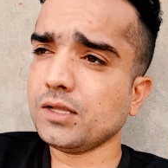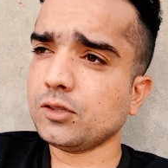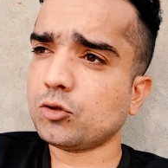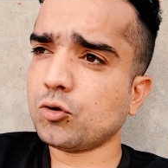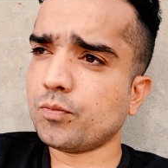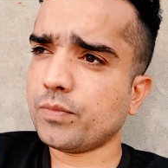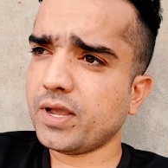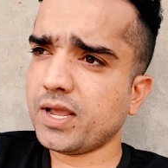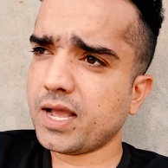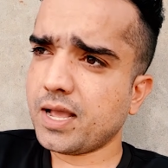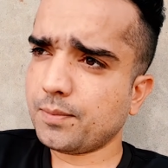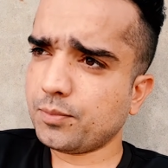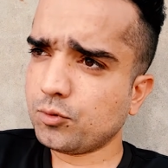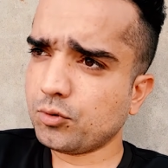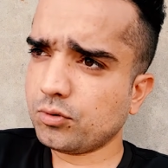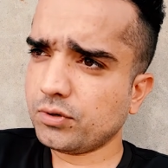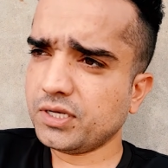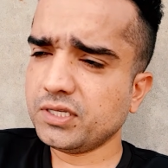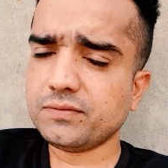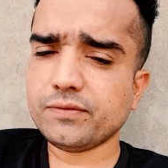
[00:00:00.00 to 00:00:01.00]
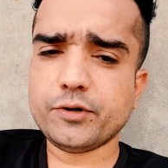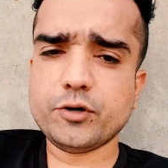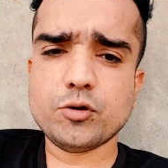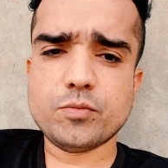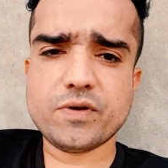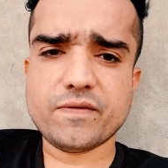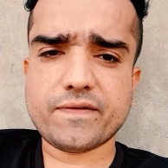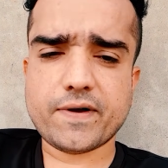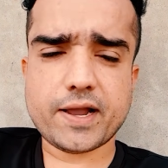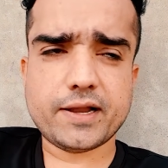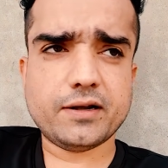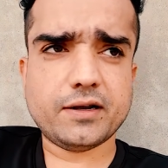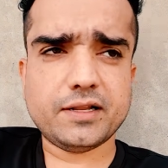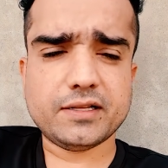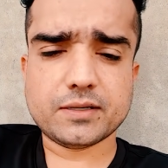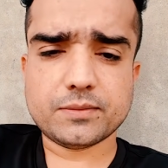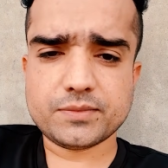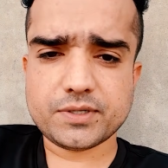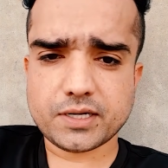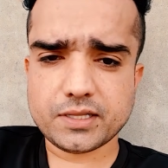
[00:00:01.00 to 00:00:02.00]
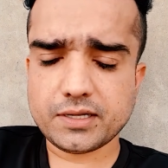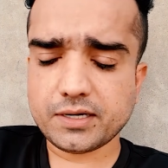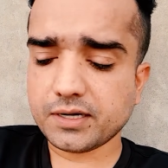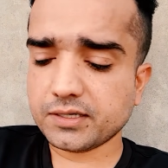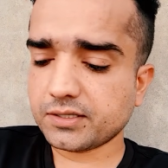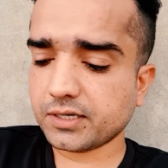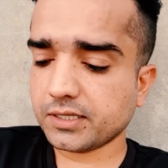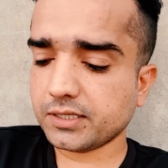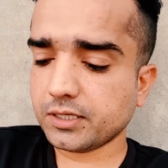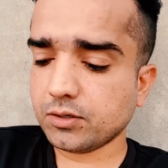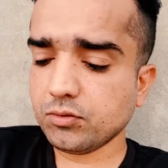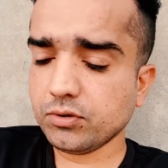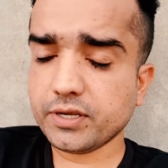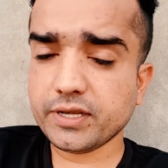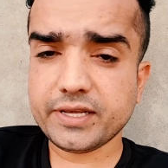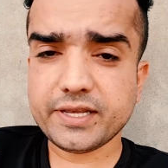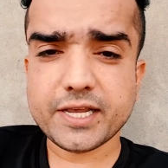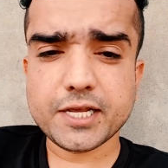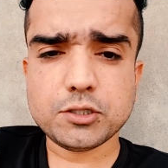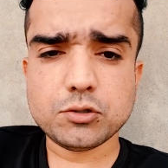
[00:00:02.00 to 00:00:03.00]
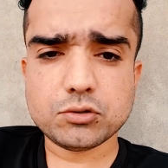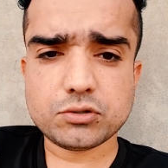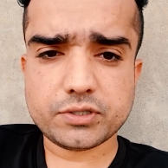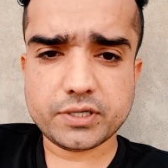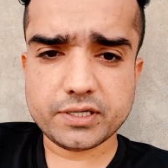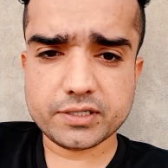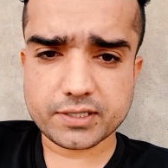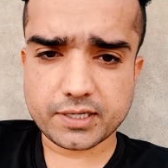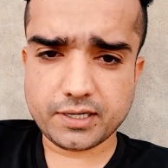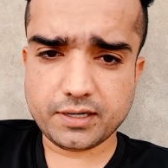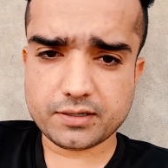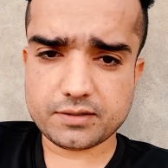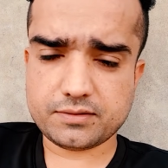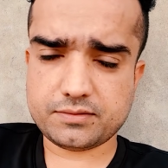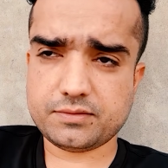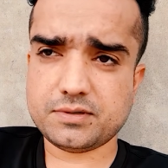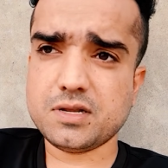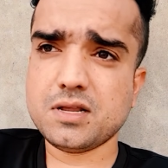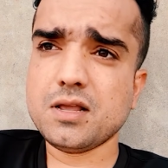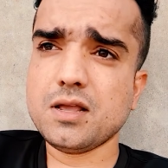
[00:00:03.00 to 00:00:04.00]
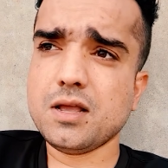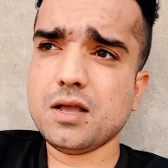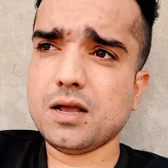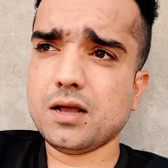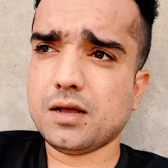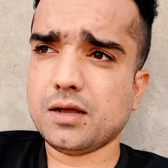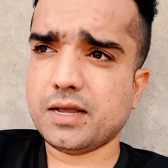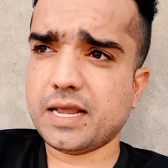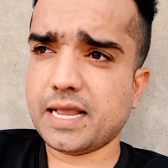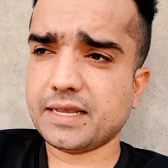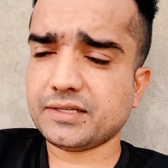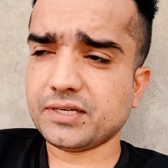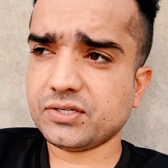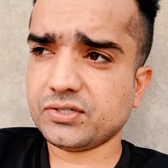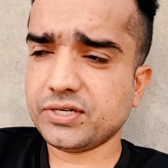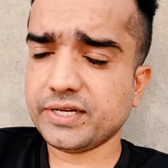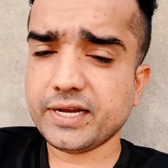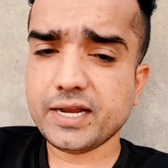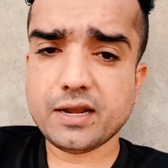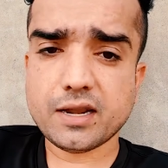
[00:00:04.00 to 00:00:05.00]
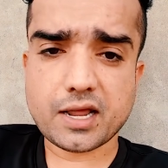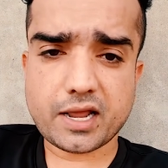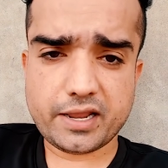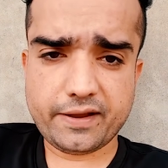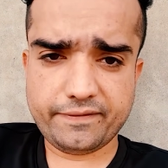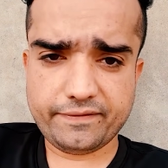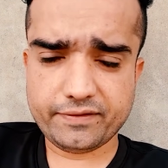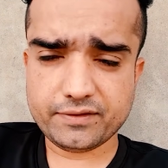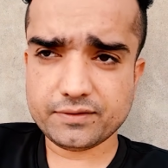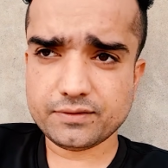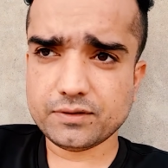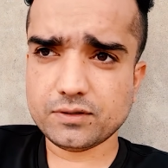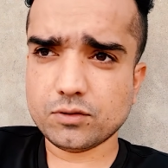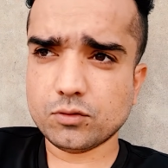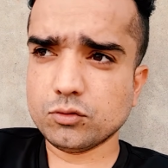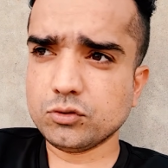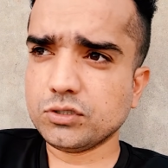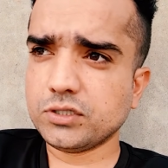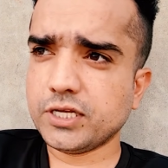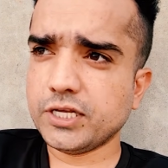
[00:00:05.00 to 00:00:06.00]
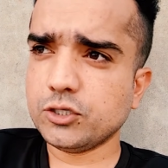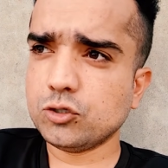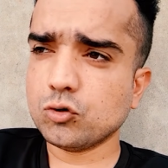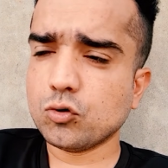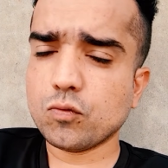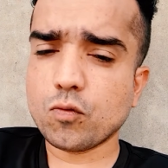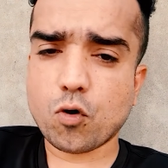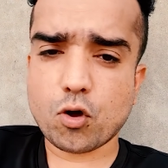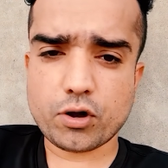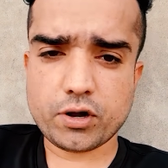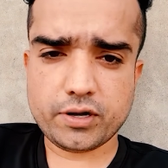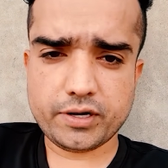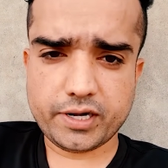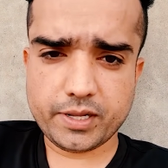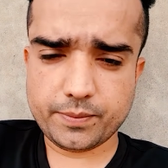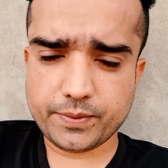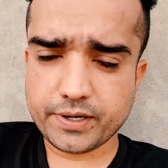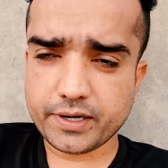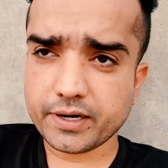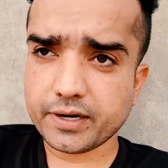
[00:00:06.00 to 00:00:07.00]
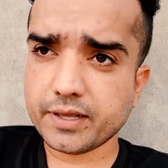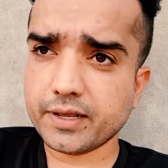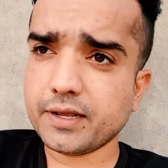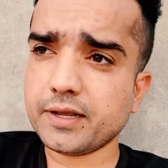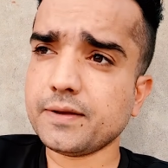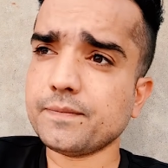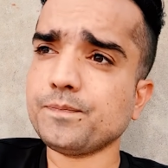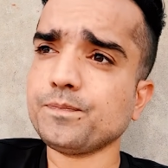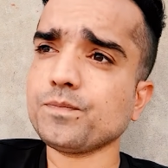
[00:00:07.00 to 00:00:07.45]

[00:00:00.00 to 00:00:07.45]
तो मैं आपको इस वीडियो में फाइनली समझा देना चाहता हूँ कि ये जो चीज़ है ना एस एस डी की लाइफ उसकी जो वारंटी पीरियड है